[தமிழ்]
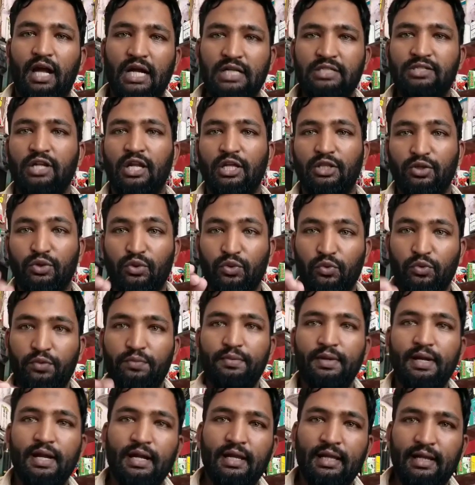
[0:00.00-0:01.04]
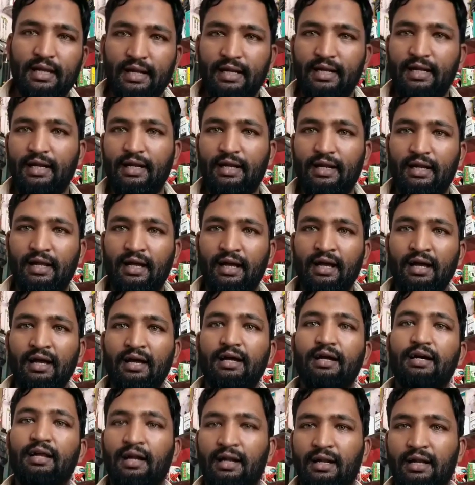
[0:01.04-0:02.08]
ஆக்சுவலாக அதோட உண்மையான ரேட் என்னென்னா
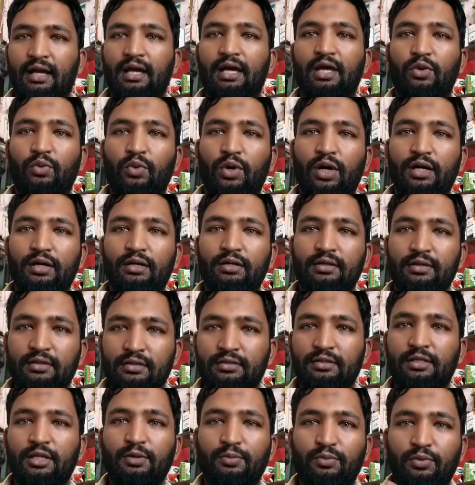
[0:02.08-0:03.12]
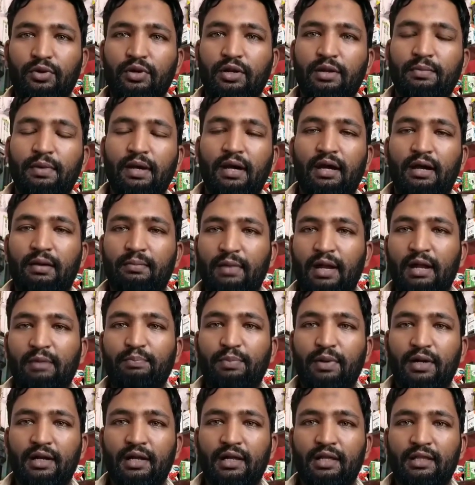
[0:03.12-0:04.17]
ரெண்டாயிரம் ரூபா திருப்பூரில் மே
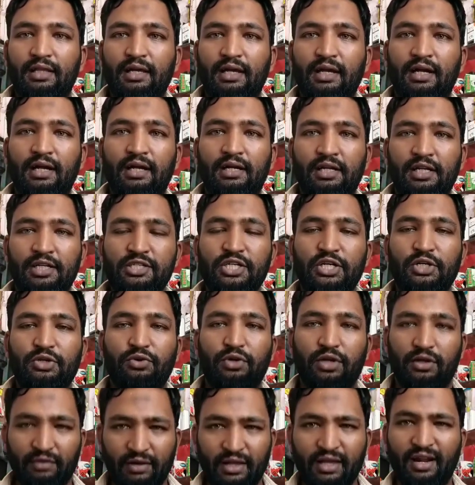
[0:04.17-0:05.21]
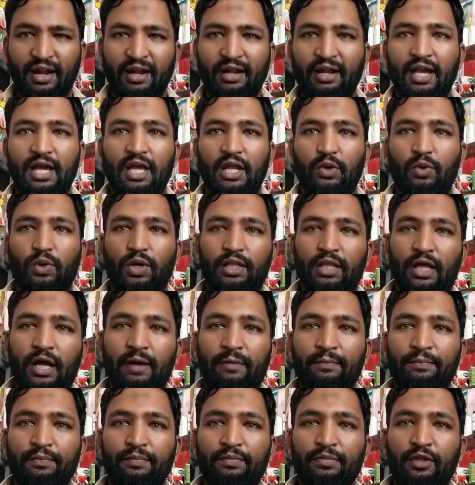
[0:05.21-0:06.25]
மேட் பண்ண அந்த டிஷர்ட்டுடைய விலை ரெண்டாயிரம் ரூபா தான்
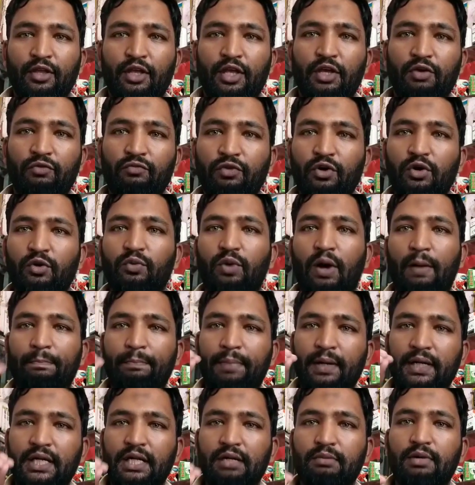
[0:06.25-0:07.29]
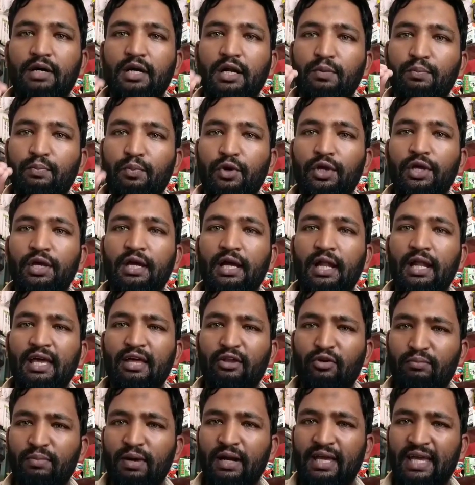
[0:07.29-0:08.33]
இவ்வளவு அப்பட்டமான பொய்களே
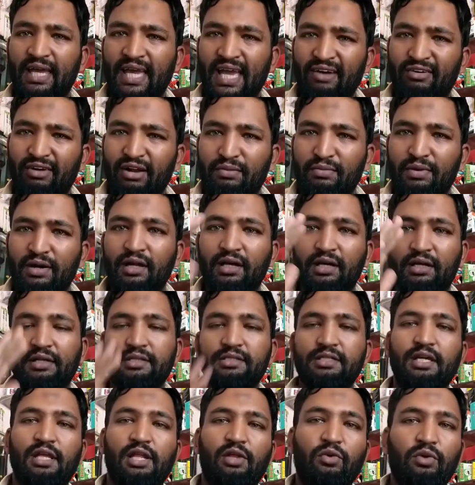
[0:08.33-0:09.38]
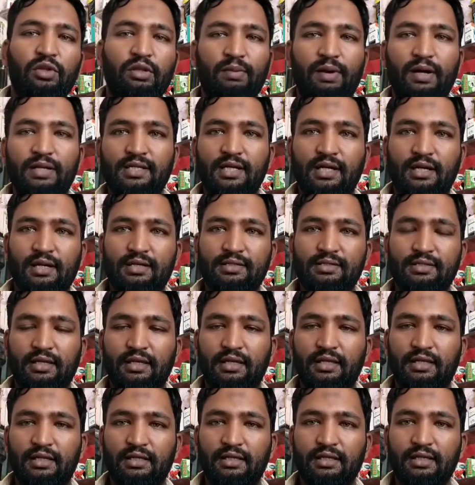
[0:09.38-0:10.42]
ரொம்ப கேவலமான அரசியலையும் இந்த பாஜக
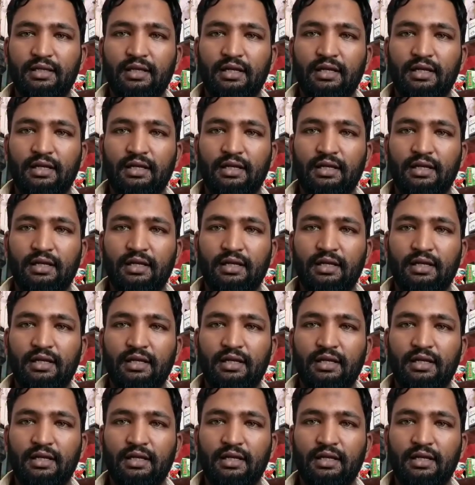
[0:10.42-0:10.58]
செய்யுது